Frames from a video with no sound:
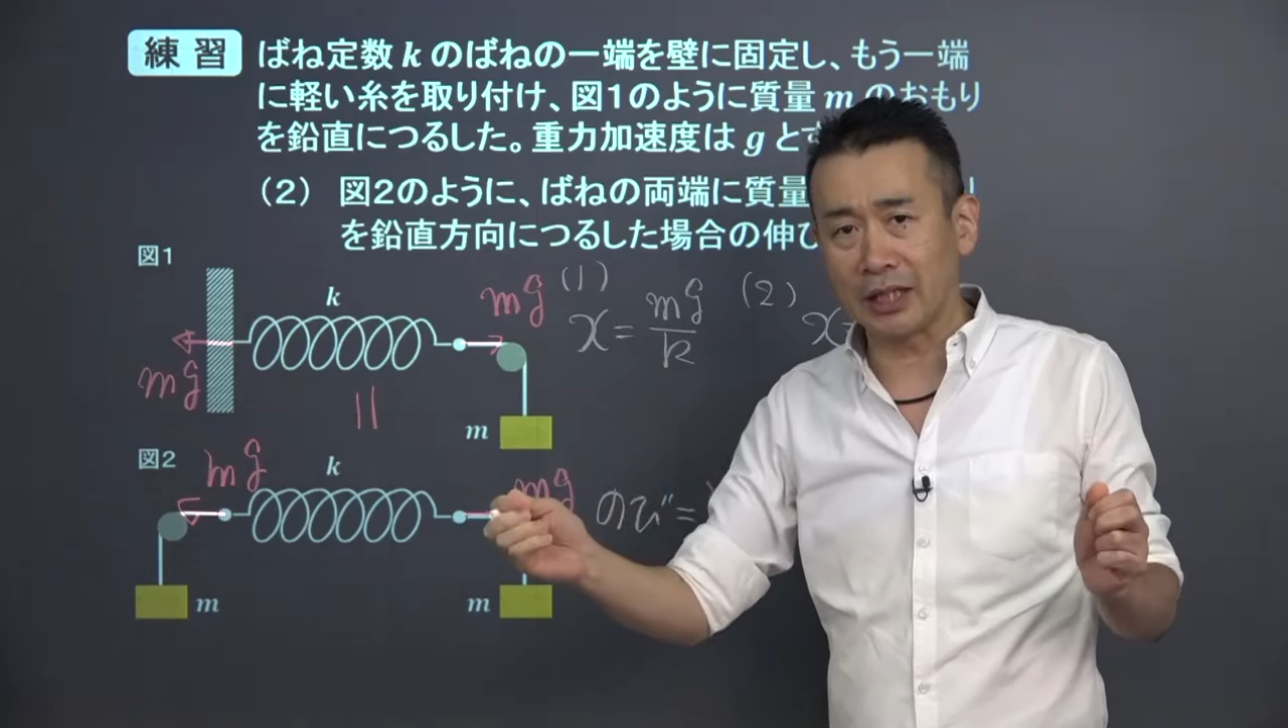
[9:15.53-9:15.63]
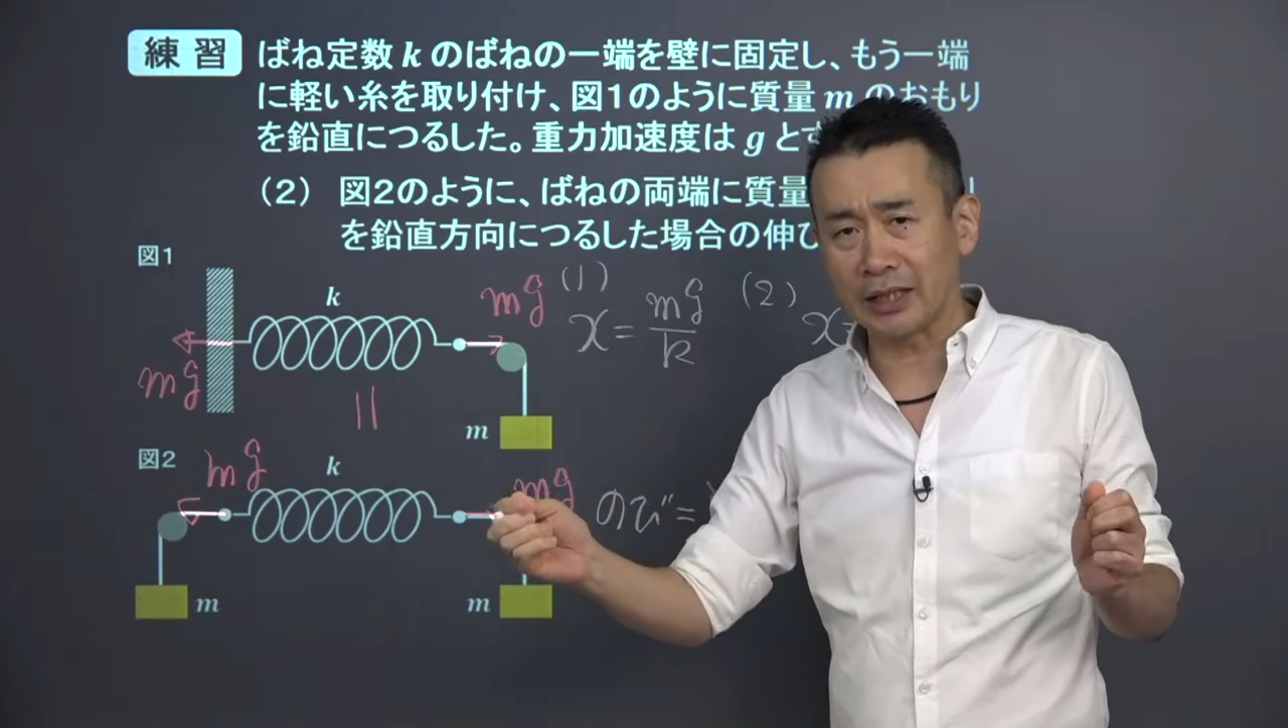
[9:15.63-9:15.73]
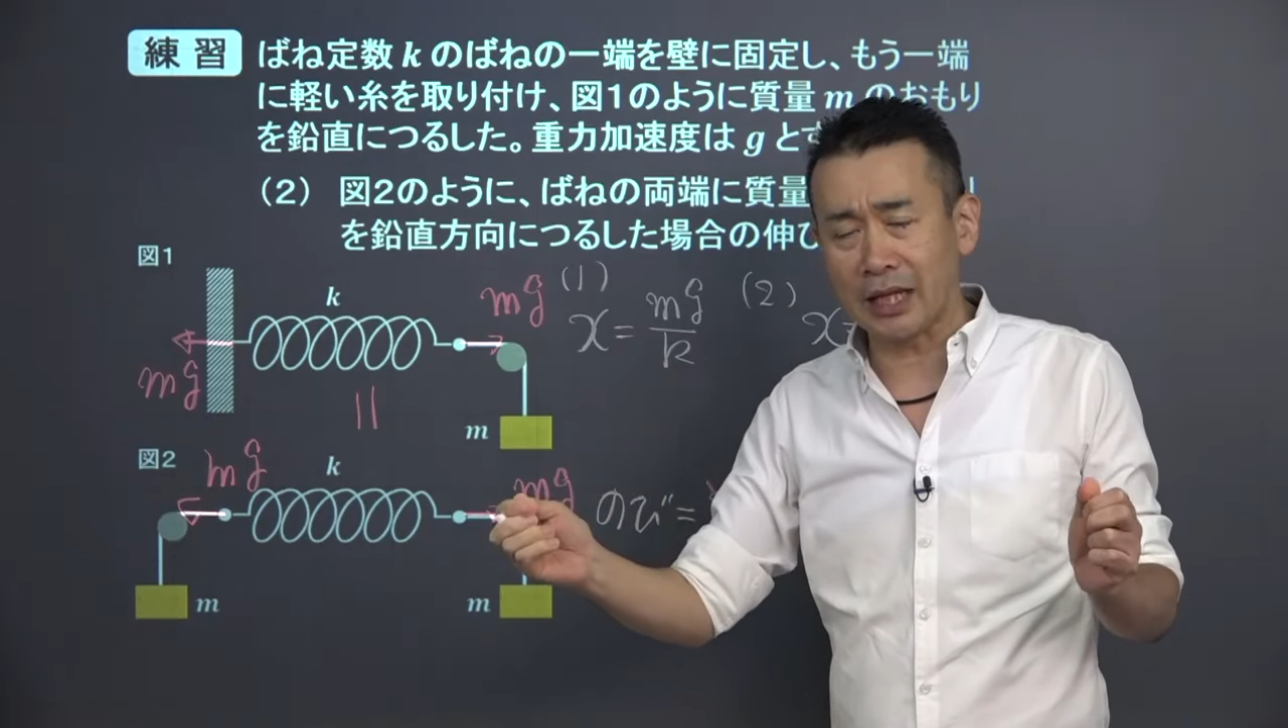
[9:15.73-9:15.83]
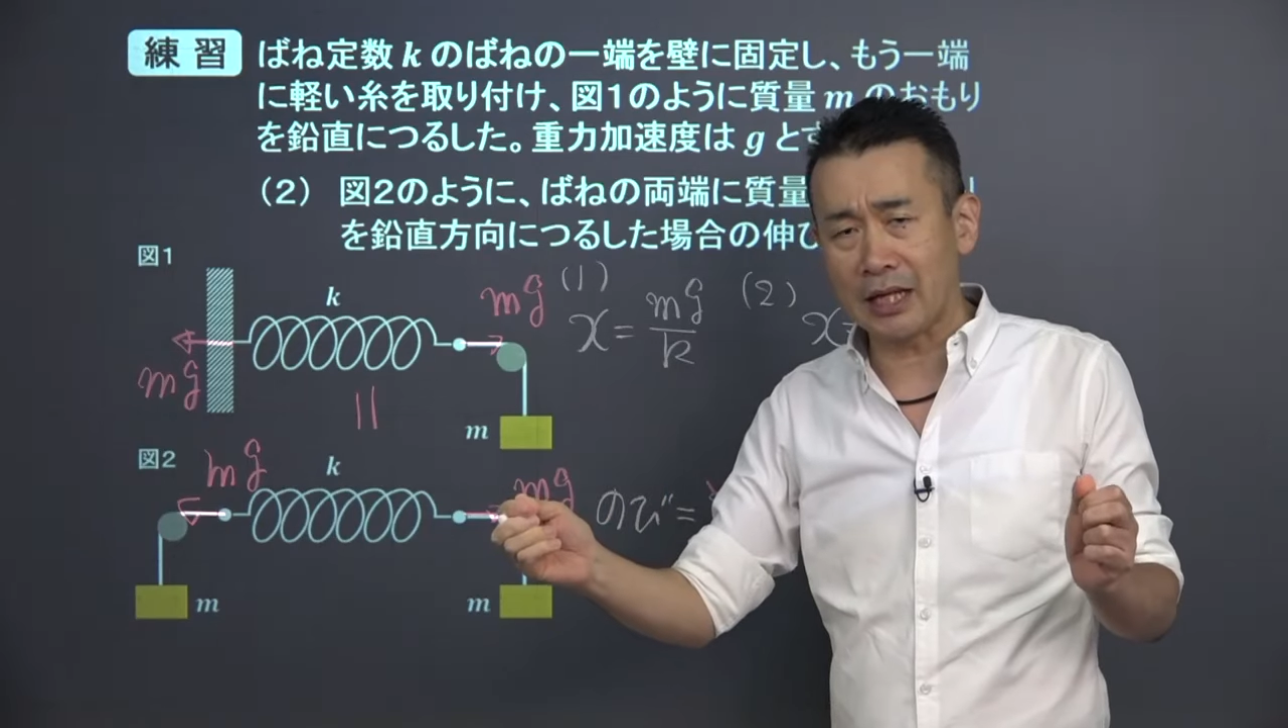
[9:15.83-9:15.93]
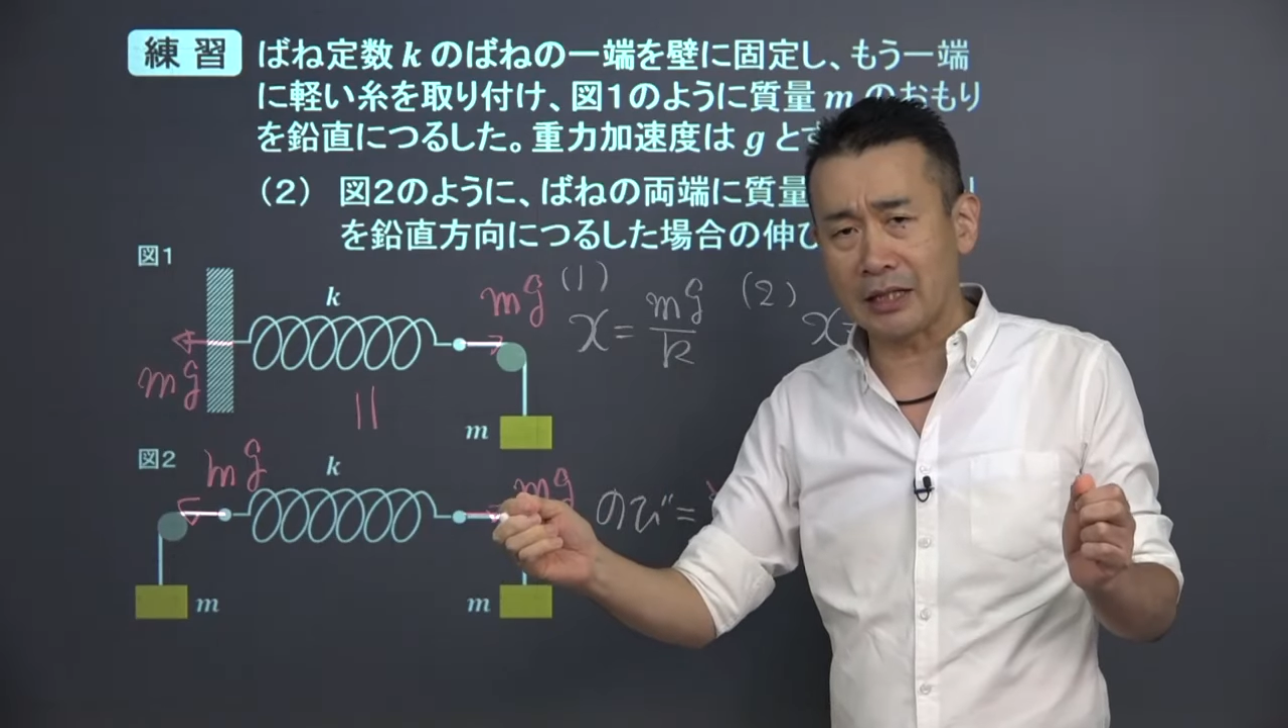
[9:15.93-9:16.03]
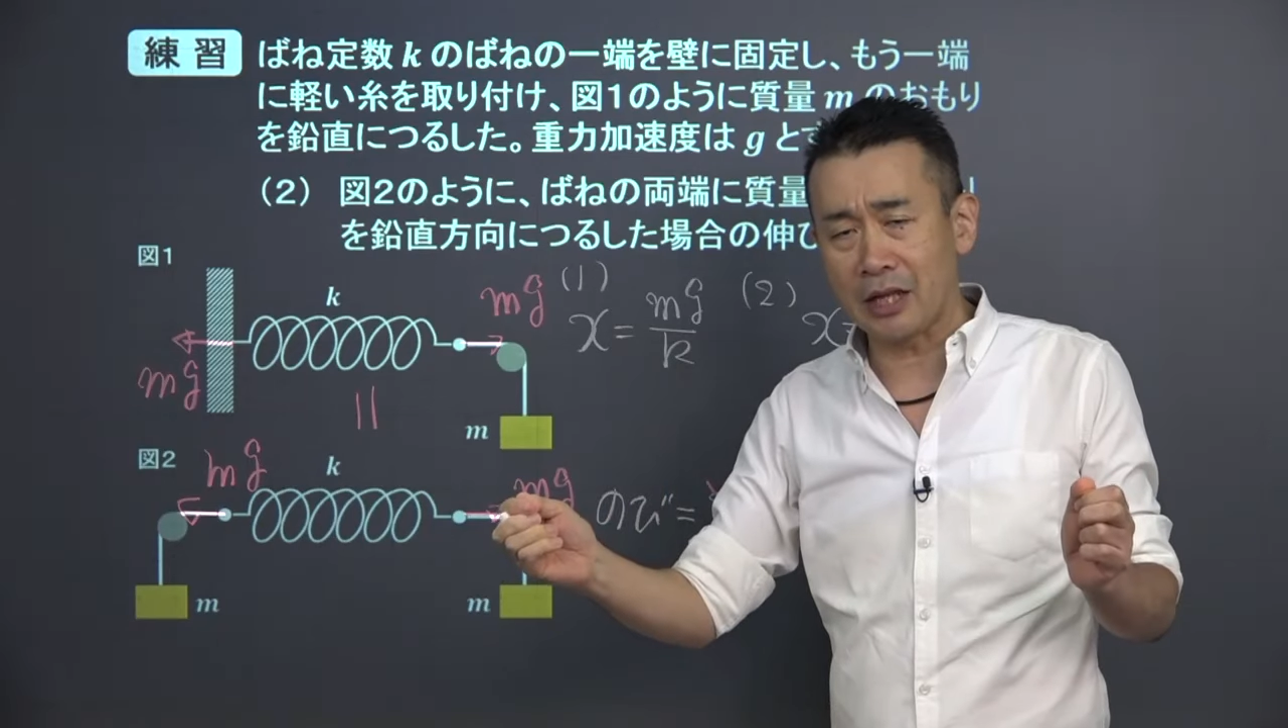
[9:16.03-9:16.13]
働い